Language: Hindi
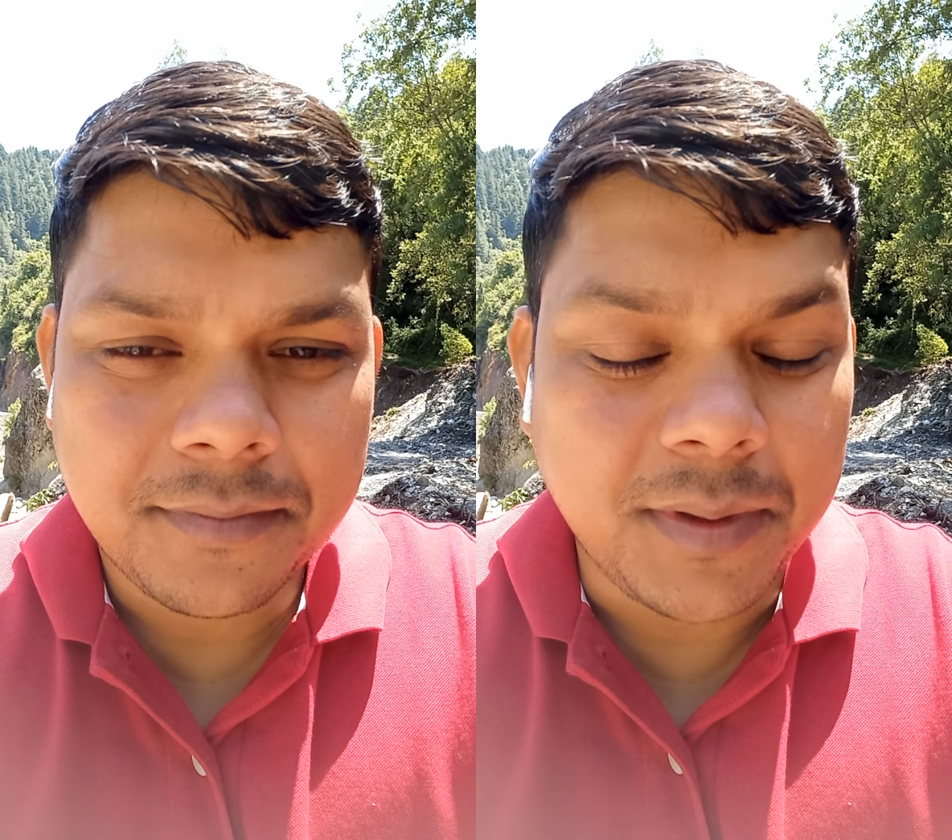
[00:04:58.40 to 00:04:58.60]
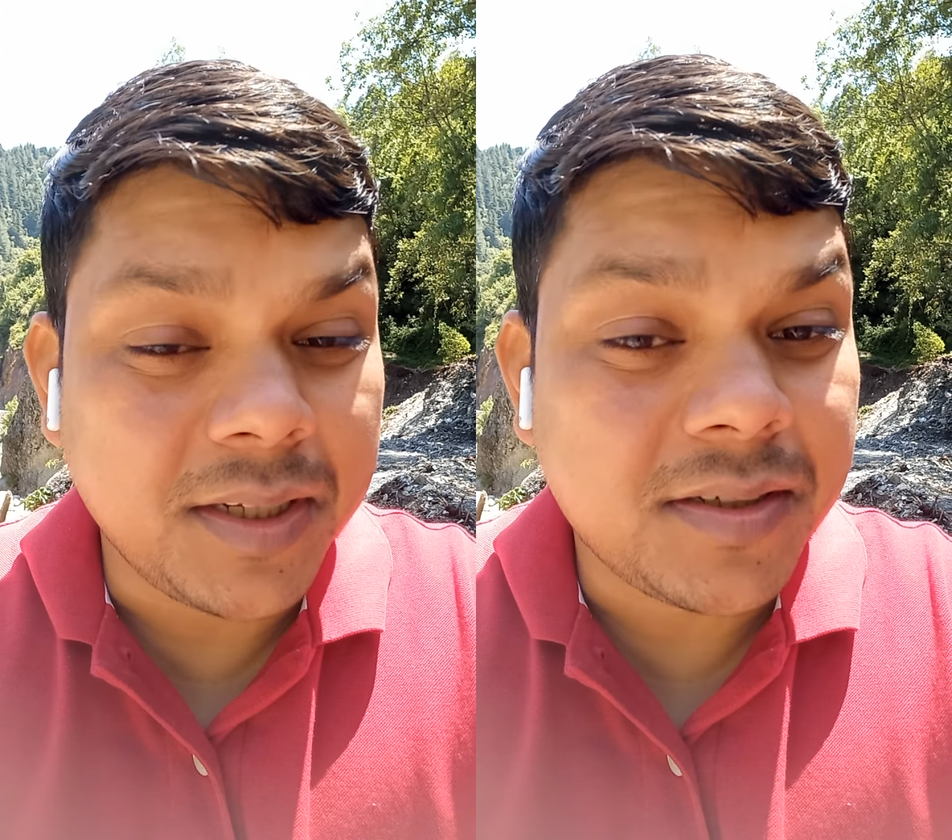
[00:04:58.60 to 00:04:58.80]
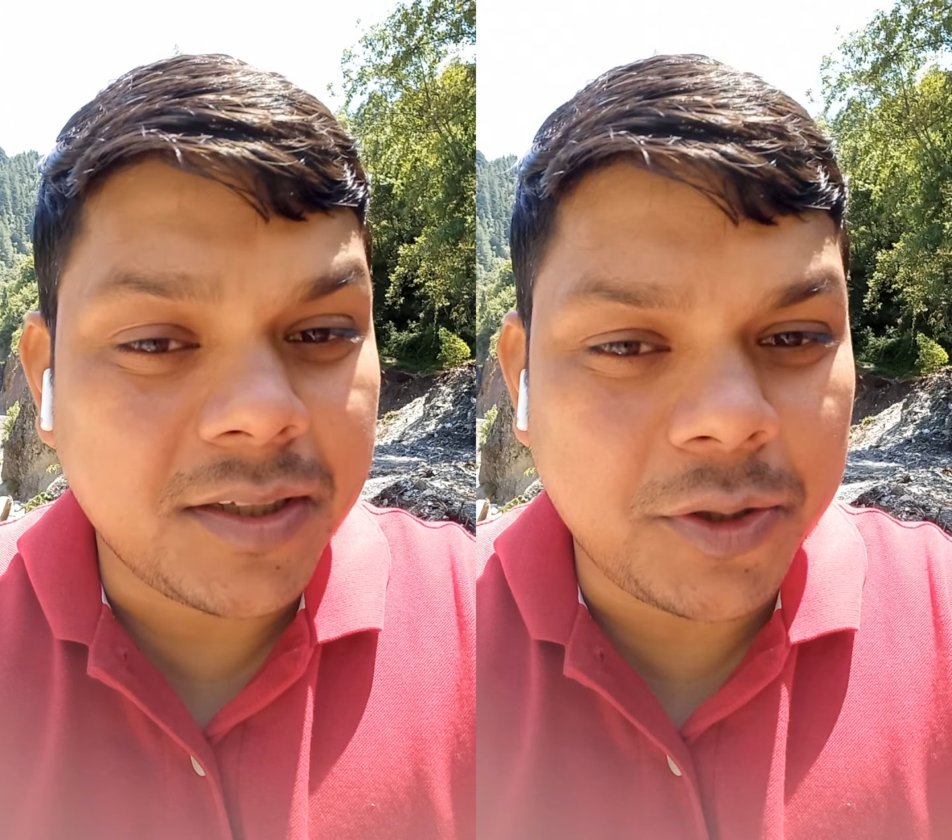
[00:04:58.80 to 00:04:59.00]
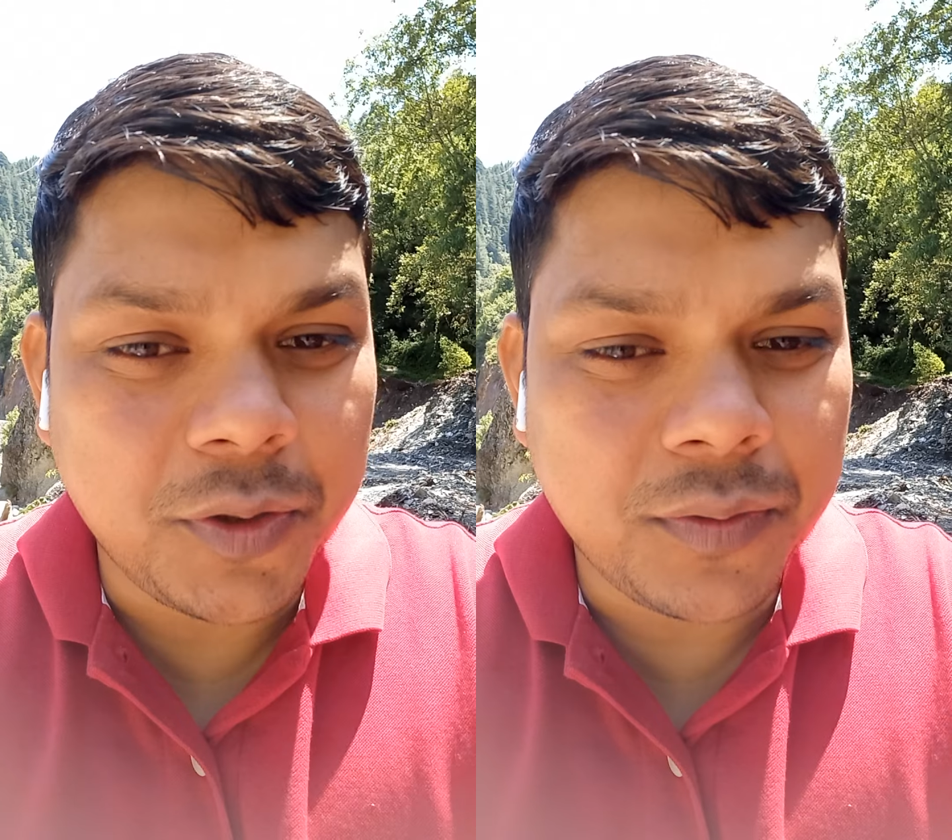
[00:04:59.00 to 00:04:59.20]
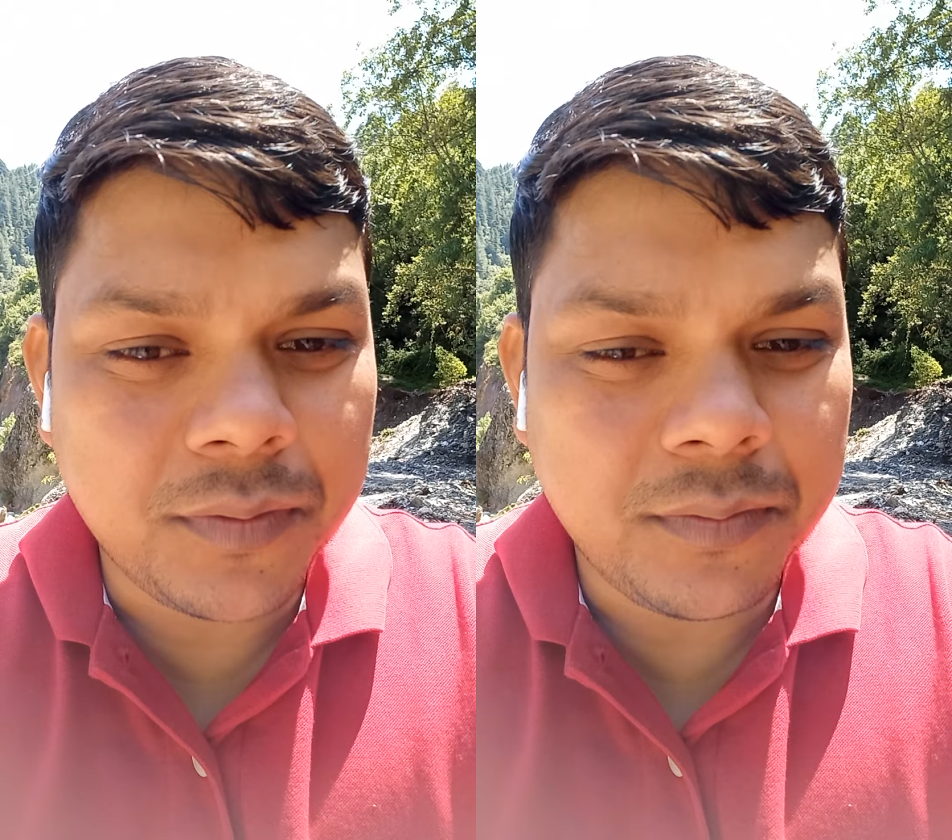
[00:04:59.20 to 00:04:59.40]
मेरे
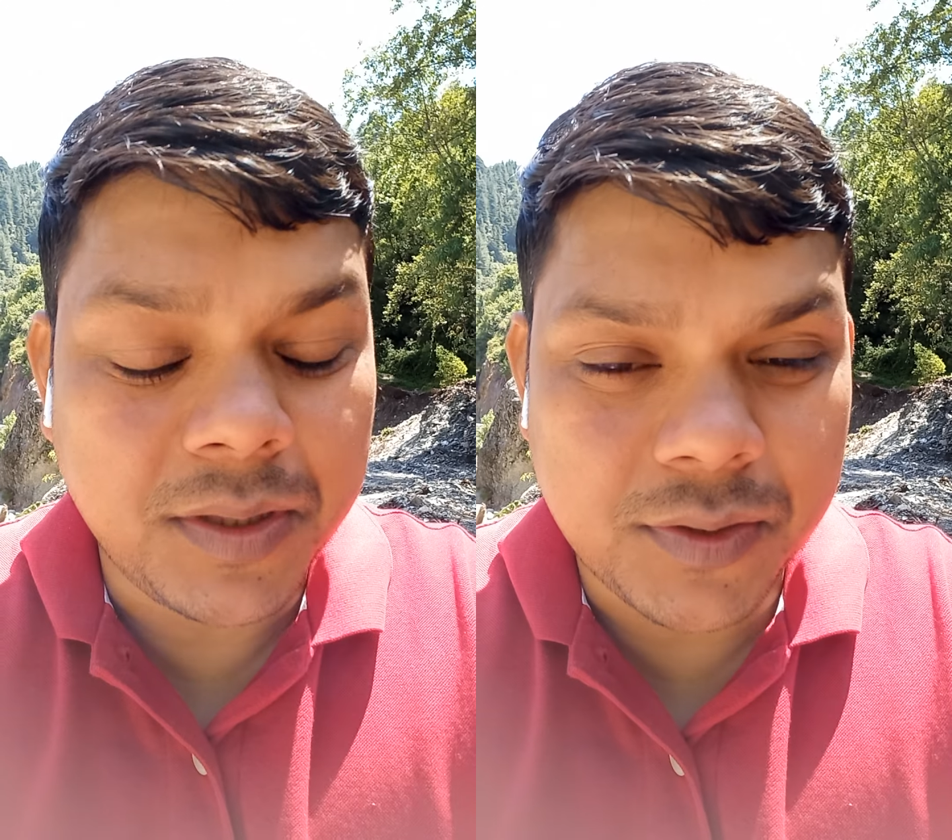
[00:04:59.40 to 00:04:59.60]
साथियों मेरे